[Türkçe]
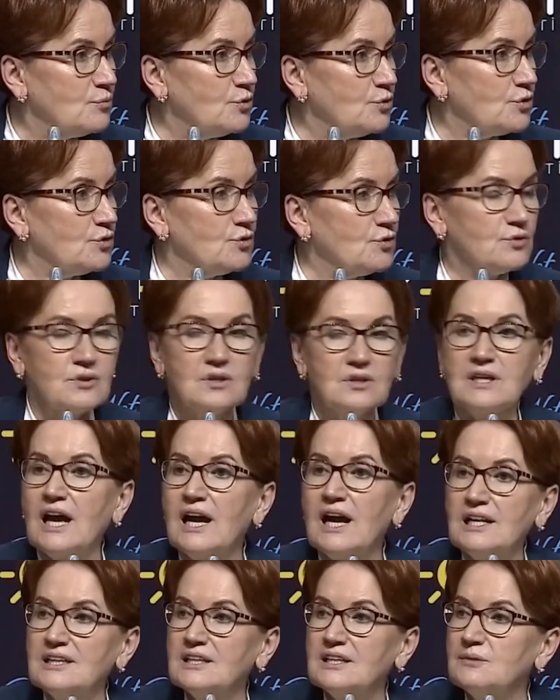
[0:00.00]
bugün
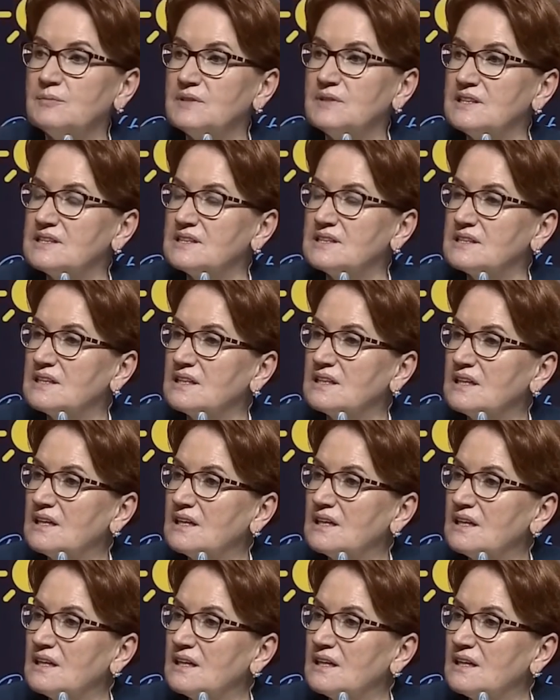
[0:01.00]
geldiğimiz
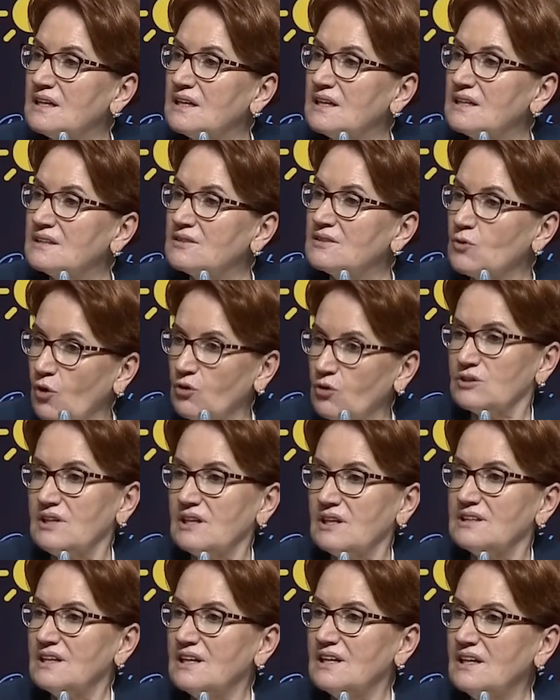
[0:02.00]

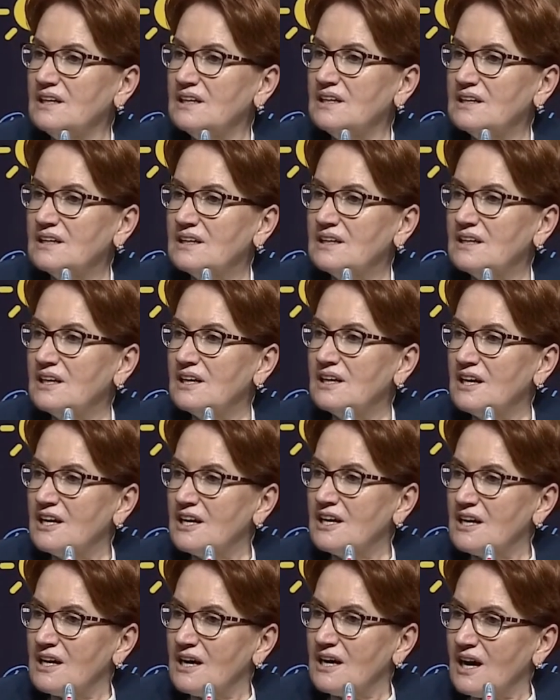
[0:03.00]
noktada
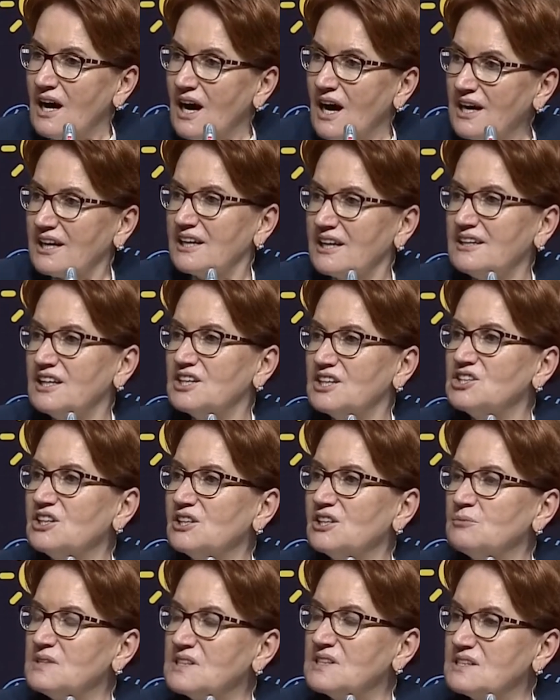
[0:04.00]

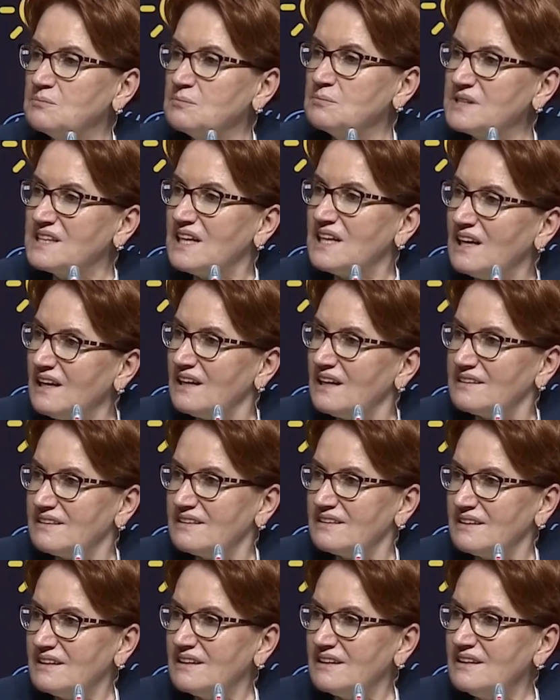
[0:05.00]
arkadaşlarımızın bize
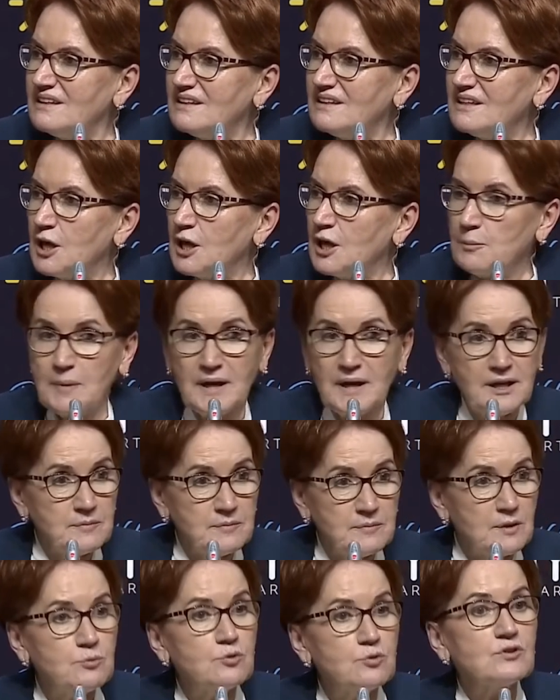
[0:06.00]
ilettiği,
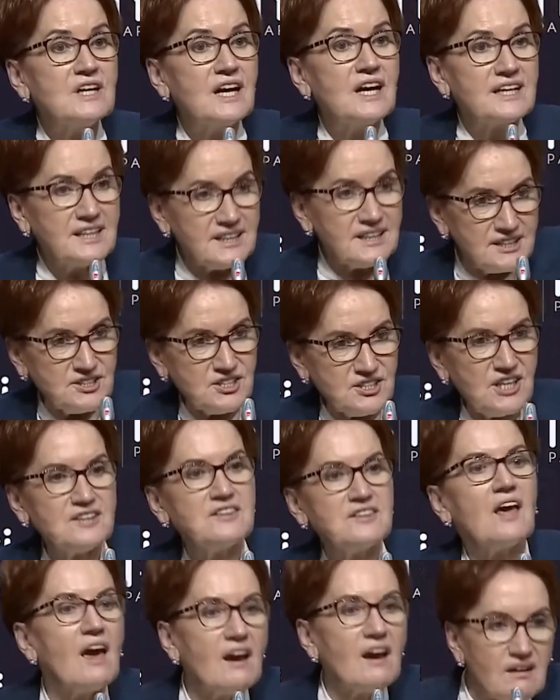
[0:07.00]
benim de buradan
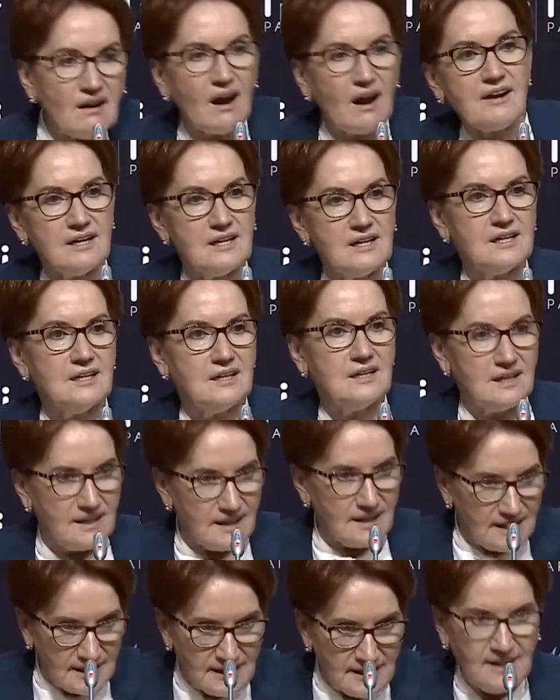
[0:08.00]
gidince tekrar
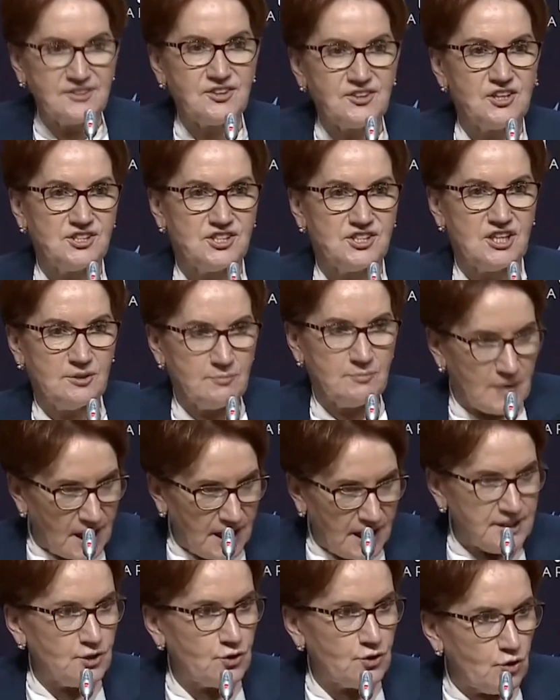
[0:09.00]
ilgililere ileteceğim,
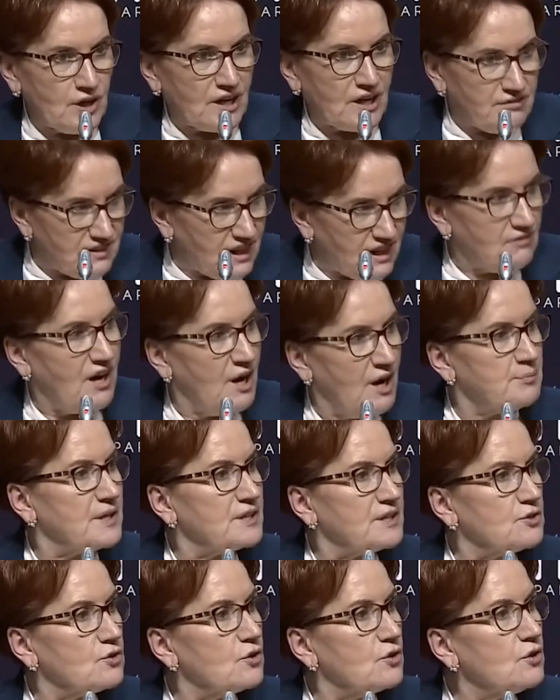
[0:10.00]
aynı görev devam
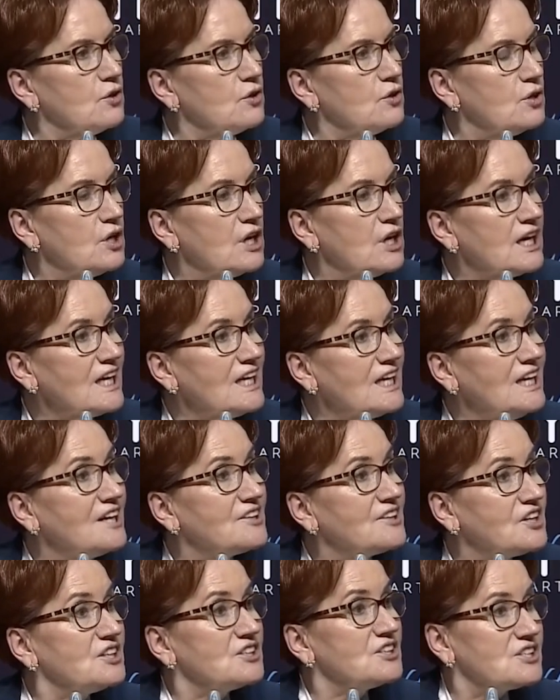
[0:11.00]
ediyor,
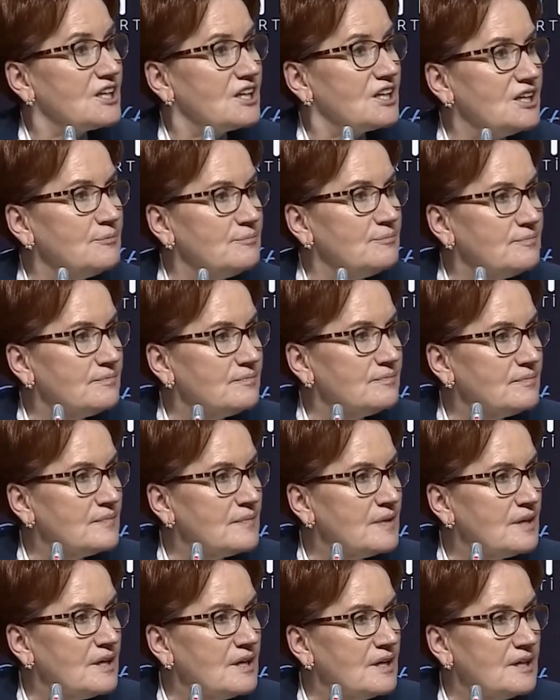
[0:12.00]
ileteceğim.
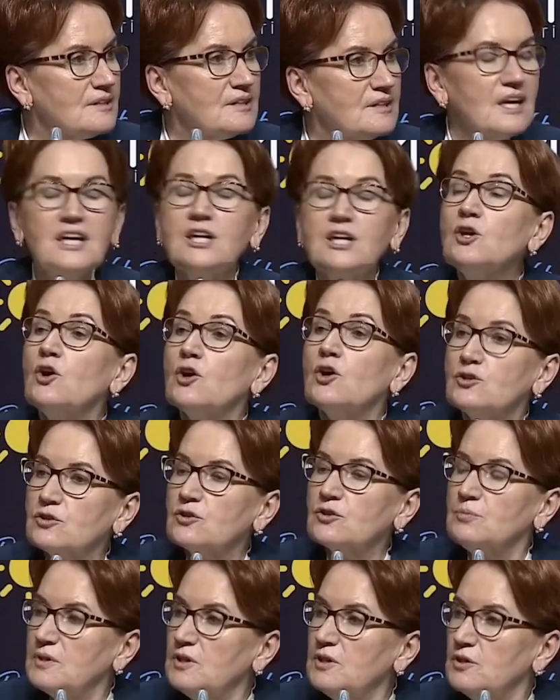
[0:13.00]
Neyi
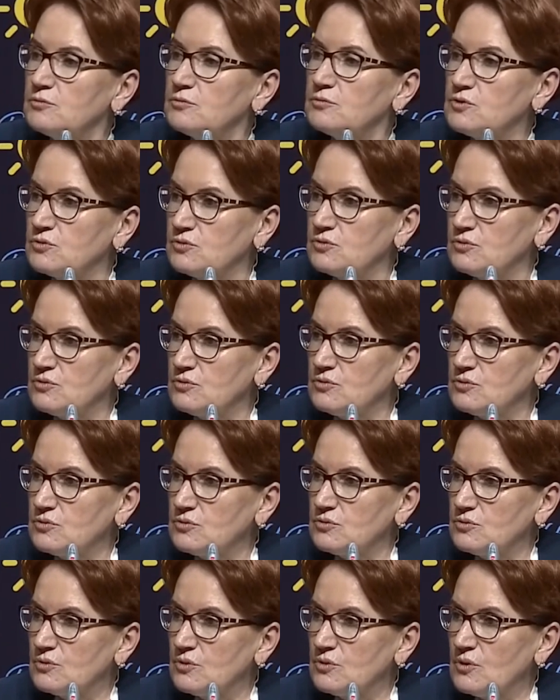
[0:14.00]
gördük biliyor musunuz?